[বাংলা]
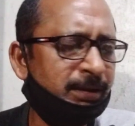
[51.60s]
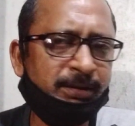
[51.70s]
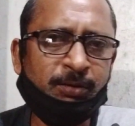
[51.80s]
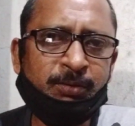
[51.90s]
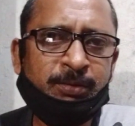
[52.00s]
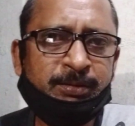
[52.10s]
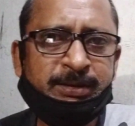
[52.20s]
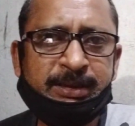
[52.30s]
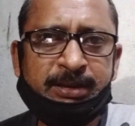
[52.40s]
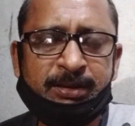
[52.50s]
তা তখন
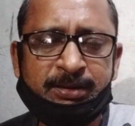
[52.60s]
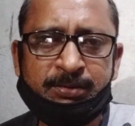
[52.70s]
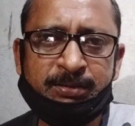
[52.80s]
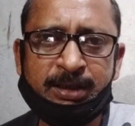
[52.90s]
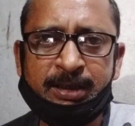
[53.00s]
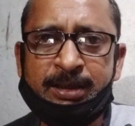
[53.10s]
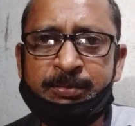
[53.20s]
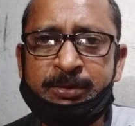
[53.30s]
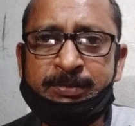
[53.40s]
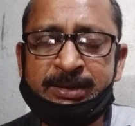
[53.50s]
হচ্ছে কি হয় যখন ঠান্ডার
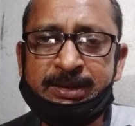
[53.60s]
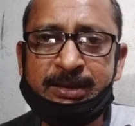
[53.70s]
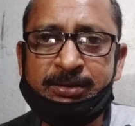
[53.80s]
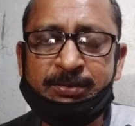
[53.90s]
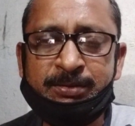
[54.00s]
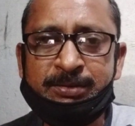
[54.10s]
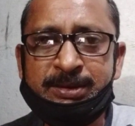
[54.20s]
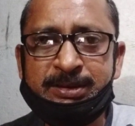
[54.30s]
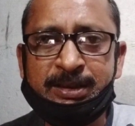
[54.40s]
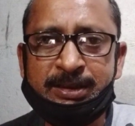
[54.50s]
পরিবেশ থেকে তখন
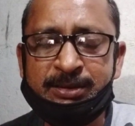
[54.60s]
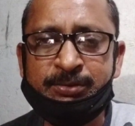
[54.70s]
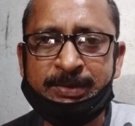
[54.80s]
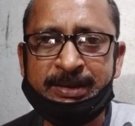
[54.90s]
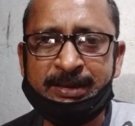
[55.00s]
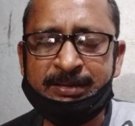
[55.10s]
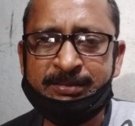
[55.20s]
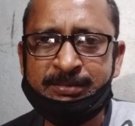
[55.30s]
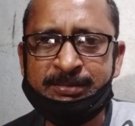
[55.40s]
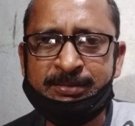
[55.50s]
হচ্ছে চারটা জমে যায়
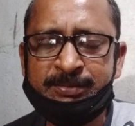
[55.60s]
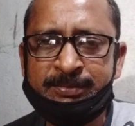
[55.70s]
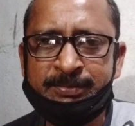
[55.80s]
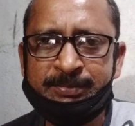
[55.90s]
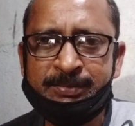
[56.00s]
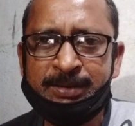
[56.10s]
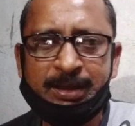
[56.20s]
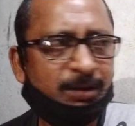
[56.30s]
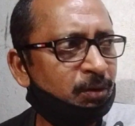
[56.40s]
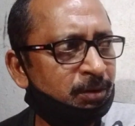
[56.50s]

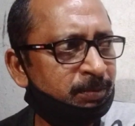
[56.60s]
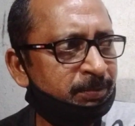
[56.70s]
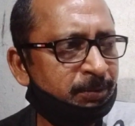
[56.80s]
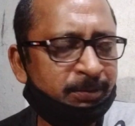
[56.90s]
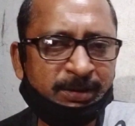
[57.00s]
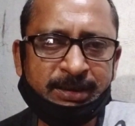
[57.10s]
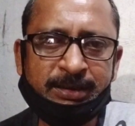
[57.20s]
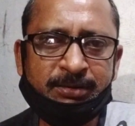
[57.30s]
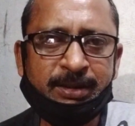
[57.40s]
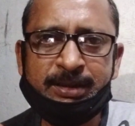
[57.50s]
আর গরমের পরিবেশে
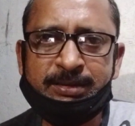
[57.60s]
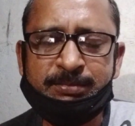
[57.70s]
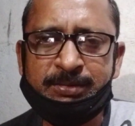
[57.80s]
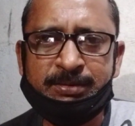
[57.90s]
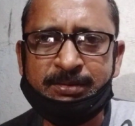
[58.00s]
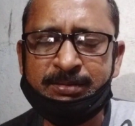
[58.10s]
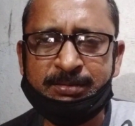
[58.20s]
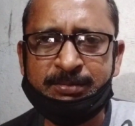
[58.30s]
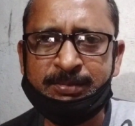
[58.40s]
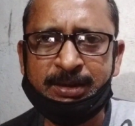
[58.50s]
কিন্তু এই
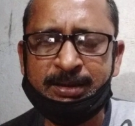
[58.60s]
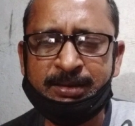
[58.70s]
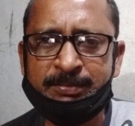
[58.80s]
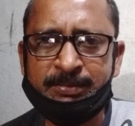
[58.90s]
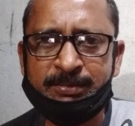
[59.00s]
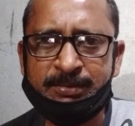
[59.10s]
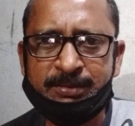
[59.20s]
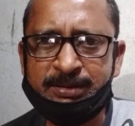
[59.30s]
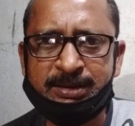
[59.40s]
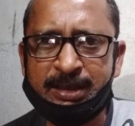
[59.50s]
মানে
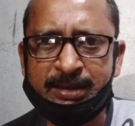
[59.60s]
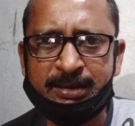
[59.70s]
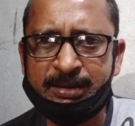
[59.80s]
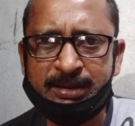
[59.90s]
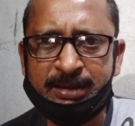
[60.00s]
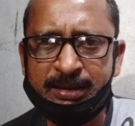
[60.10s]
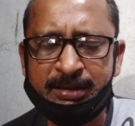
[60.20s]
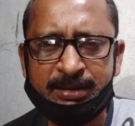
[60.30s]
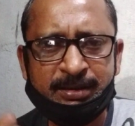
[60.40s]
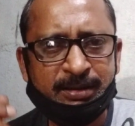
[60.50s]
চারে ঘি
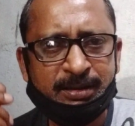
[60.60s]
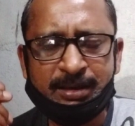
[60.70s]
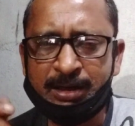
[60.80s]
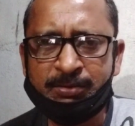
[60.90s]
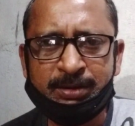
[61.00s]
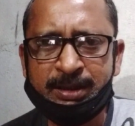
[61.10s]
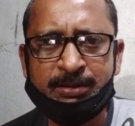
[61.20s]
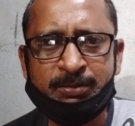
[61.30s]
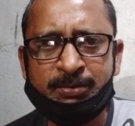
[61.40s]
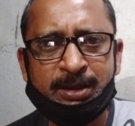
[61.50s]
নারকেল
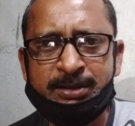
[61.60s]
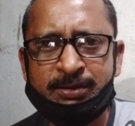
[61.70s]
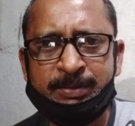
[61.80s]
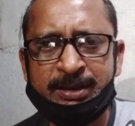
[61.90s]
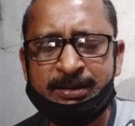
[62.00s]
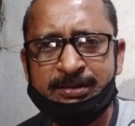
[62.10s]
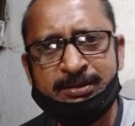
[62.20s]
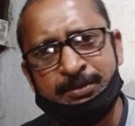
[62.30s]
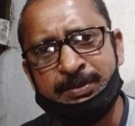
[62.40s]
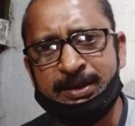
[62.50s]
তেল কোনোটাই জমে না
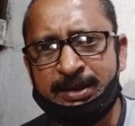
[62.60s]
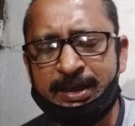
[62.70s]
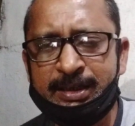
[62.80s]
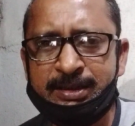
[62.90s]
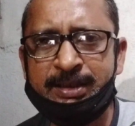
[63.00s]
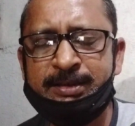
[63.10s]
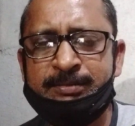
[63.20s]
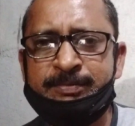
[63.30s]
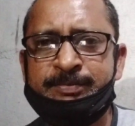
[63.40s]
সবটাই ক্লিয়ার থাকে